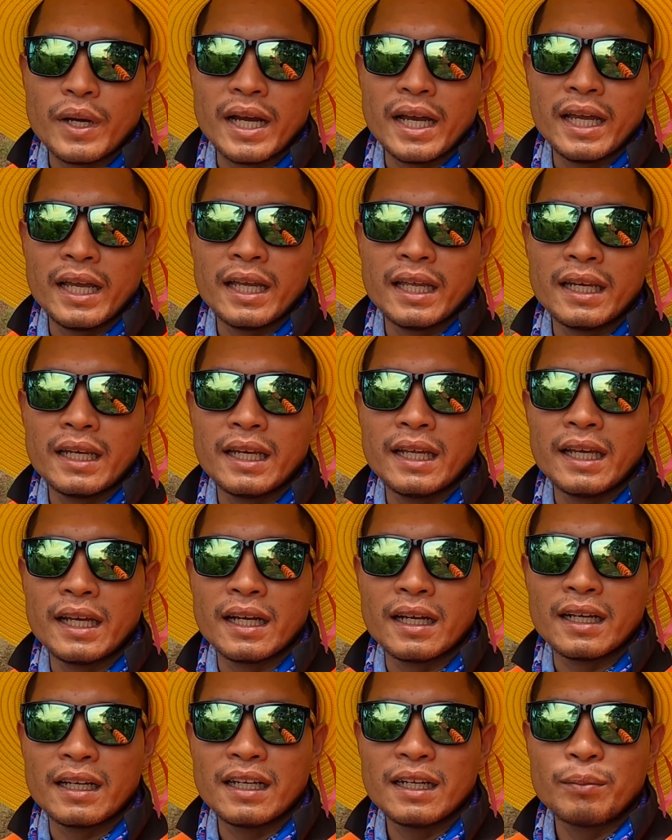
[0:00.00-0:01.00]
ไผ่เลี้ย
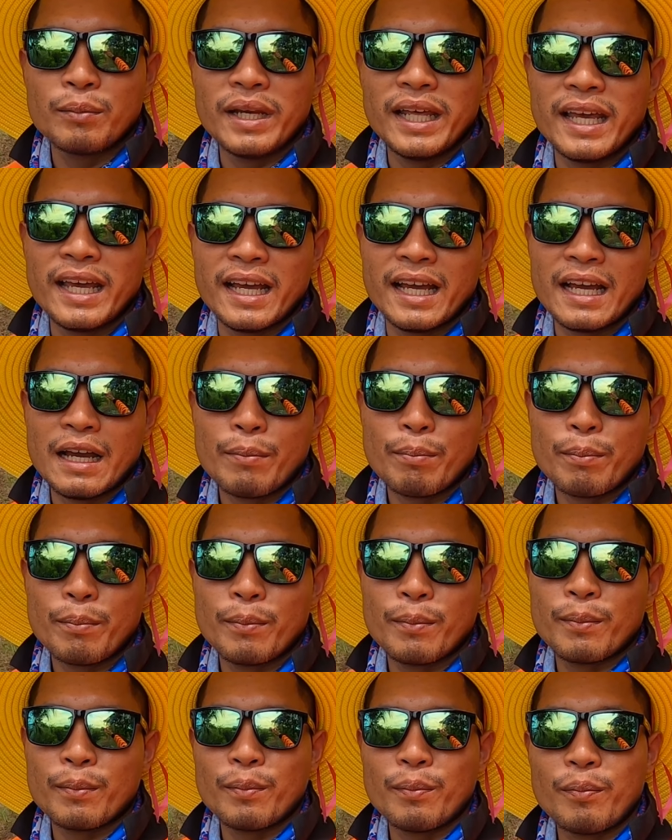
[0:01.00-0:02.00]
งลืมแรงกับ
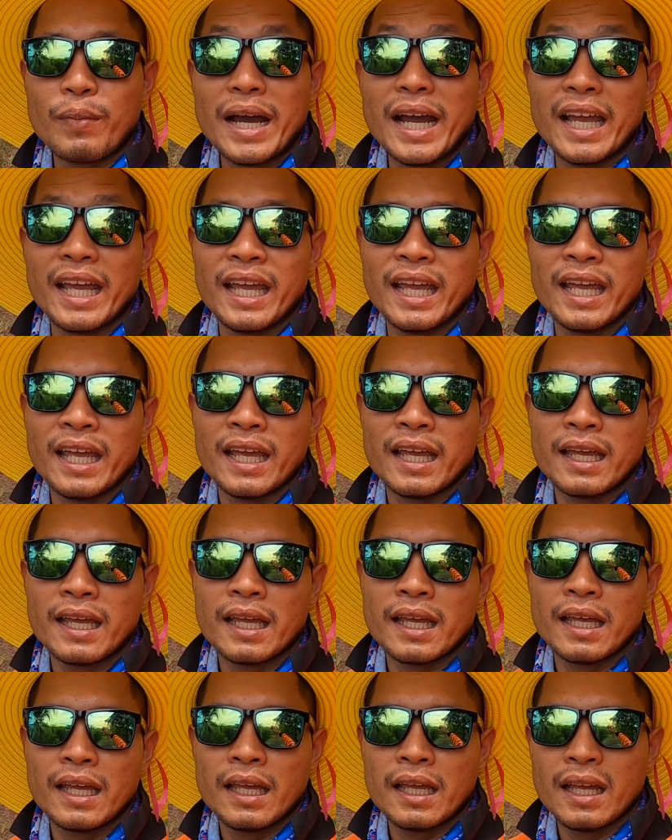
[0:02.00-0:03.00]
ไผ่
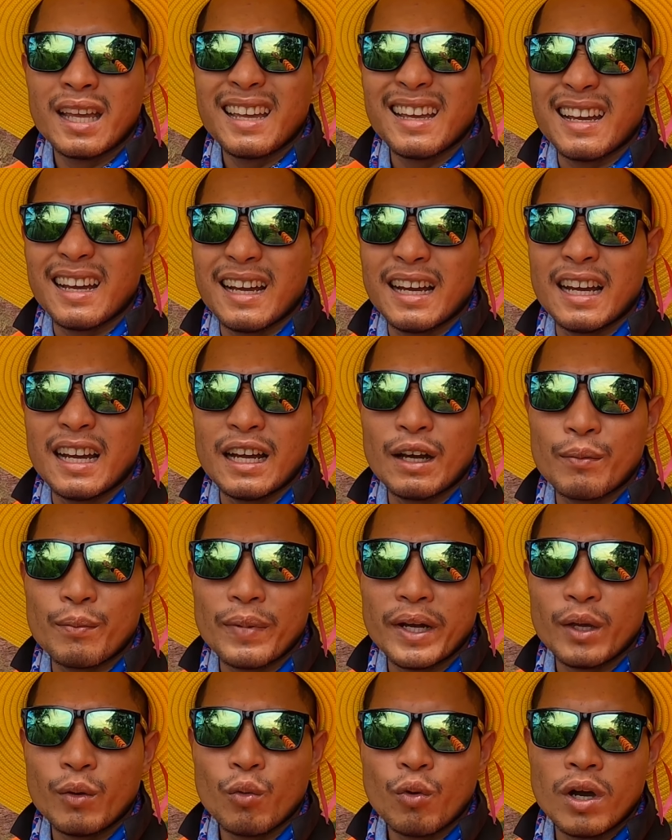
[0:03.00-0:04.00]
อ่า
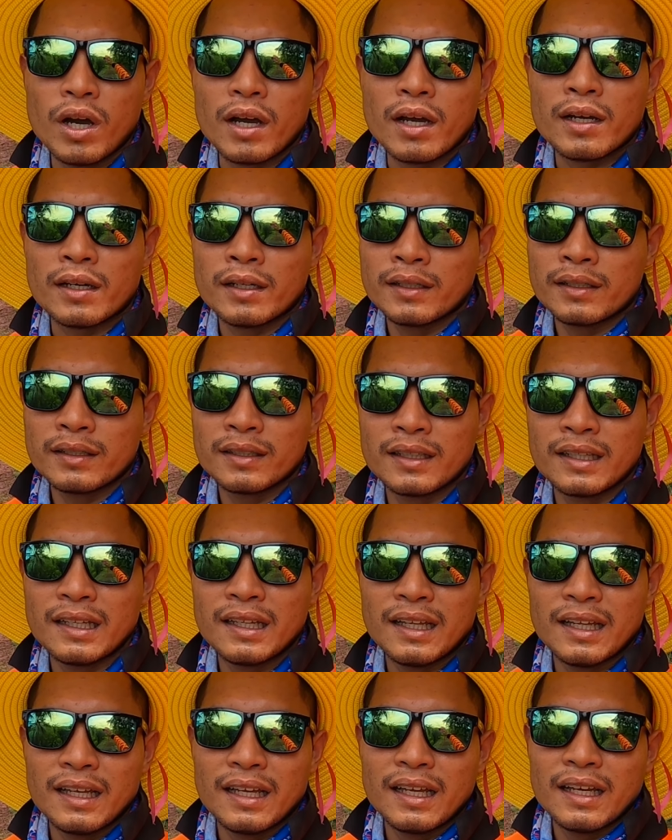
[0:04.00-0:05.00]
ไผ่หวก
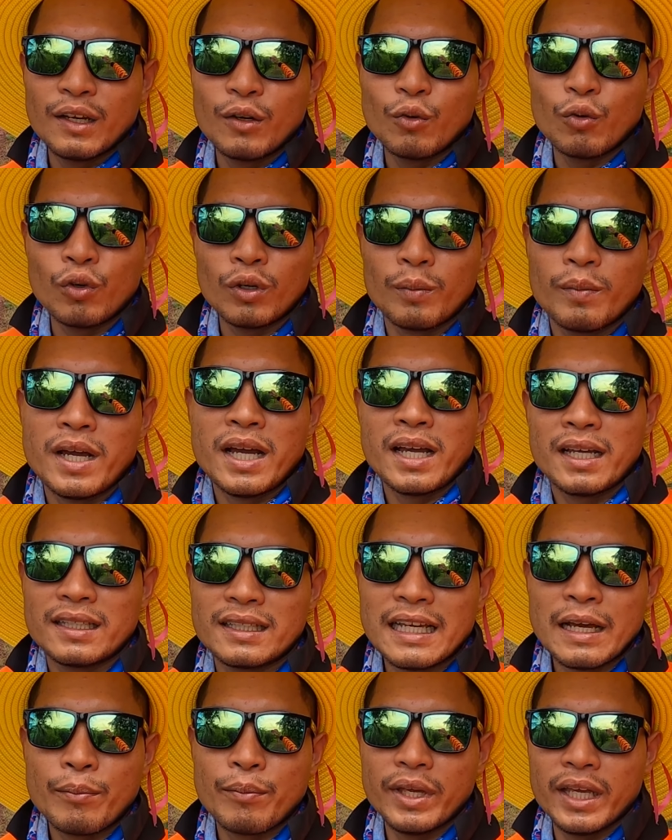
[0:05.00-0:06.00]
ขุดมา
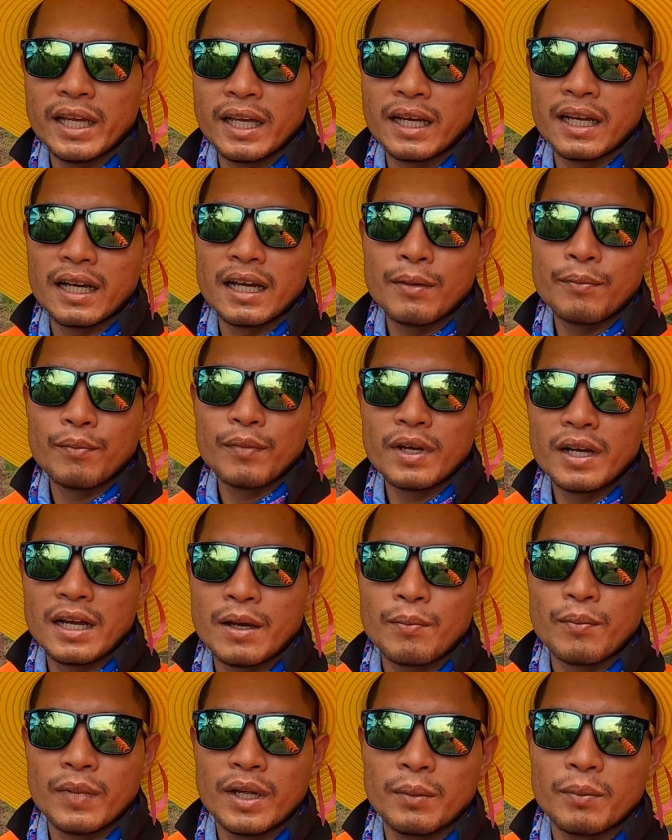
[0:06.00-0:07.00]
ซ้ำเองแหละครับ
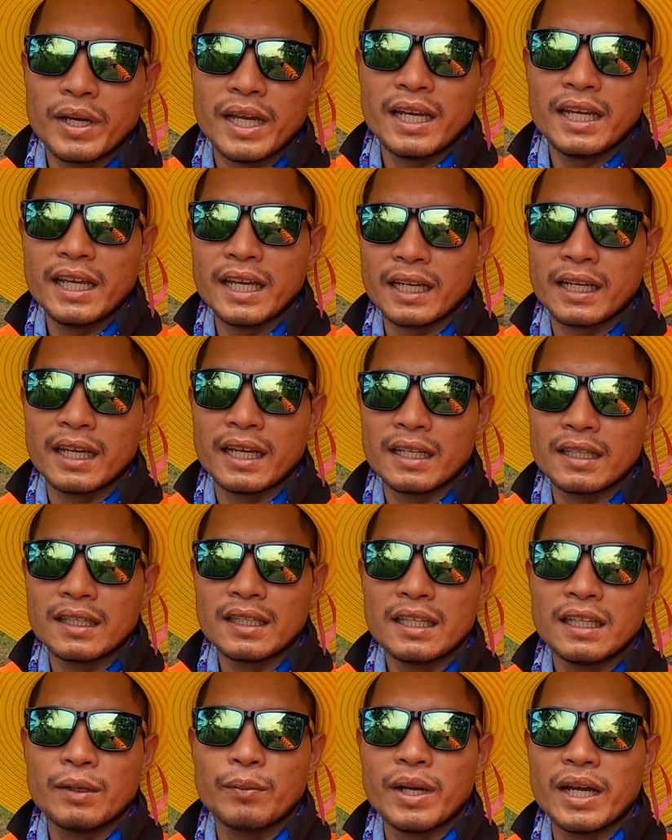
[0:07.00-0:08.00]
กับอันไผ่เลี้ยงกันก็
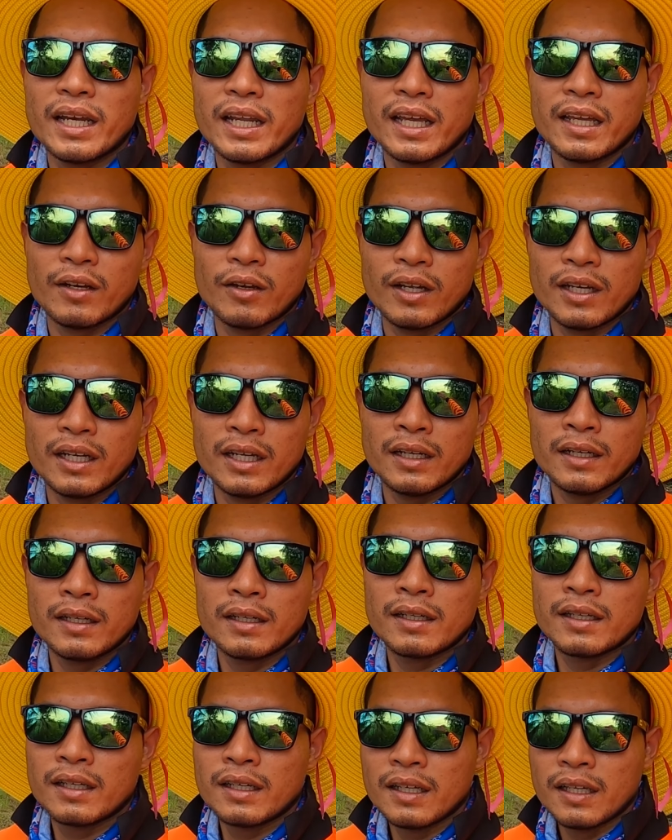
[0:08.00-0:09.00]
ซื้อมาแน่น้อยนึง
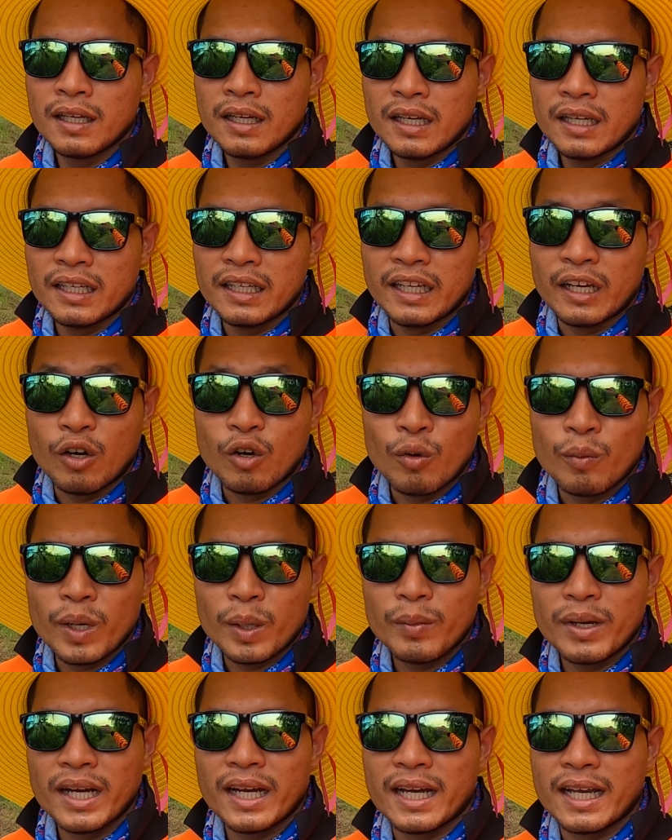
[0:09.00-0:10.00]
เดี๋ยว
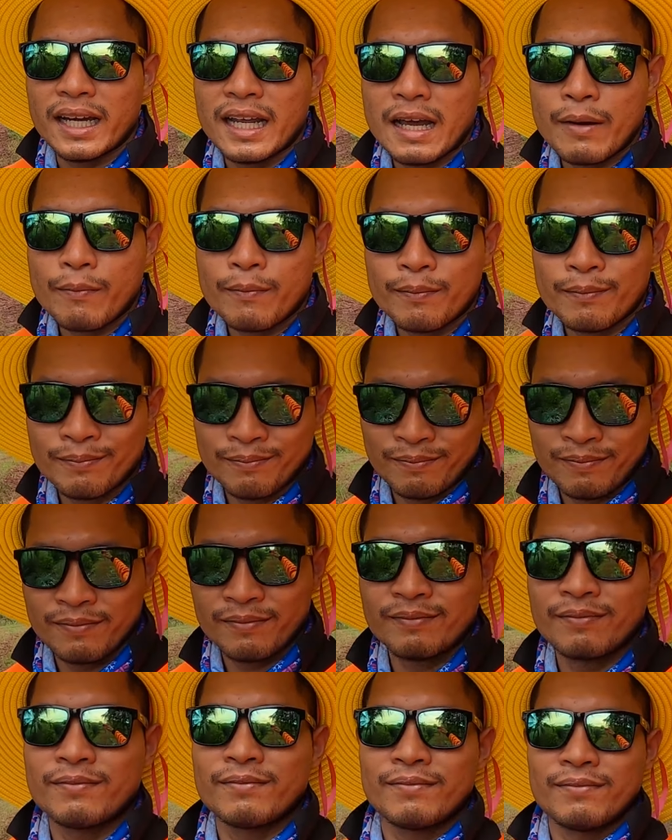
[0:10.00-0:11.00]
มาเบิ้งกันครับ
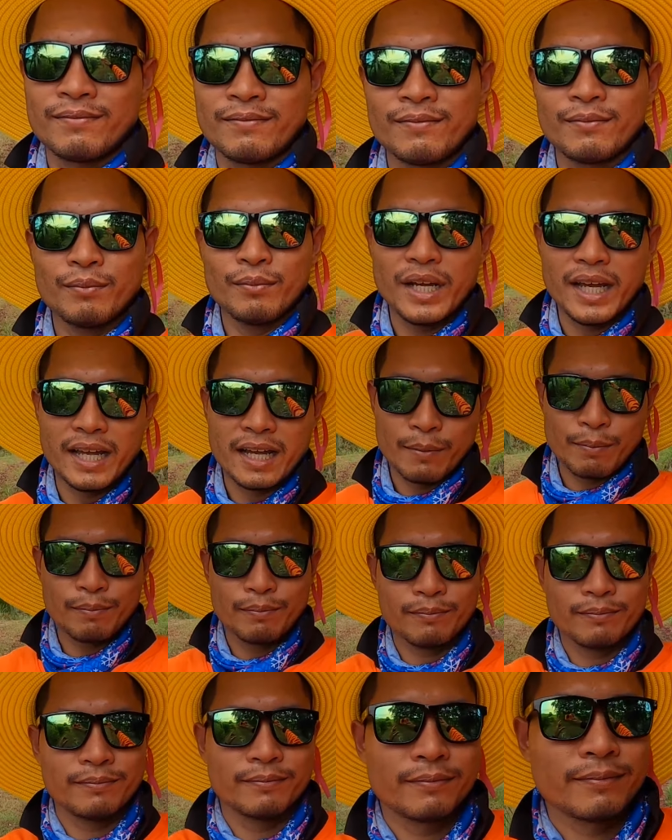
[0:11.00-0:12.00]
ไปครั
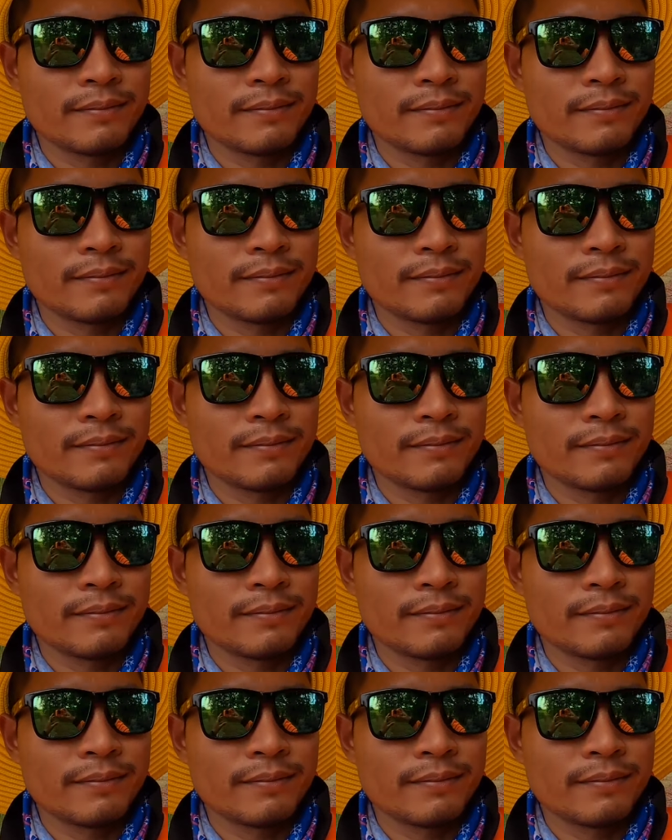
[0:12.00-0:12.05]
บ